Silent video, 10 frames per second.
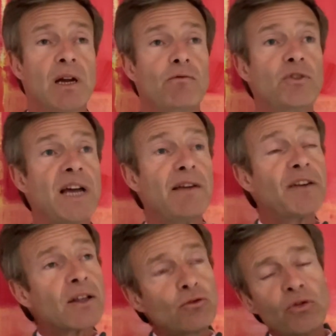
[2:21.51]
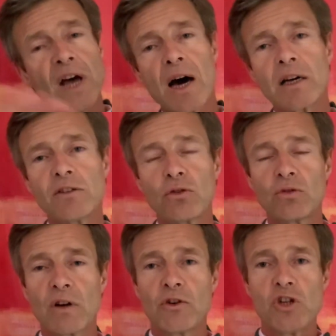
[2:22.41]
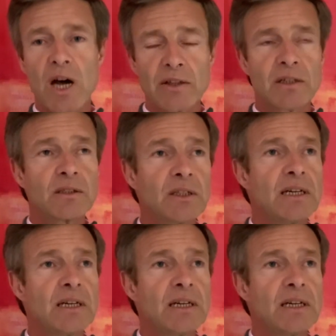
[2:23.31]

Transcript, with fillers: Vous allez faire tout un réseau dans votre jardin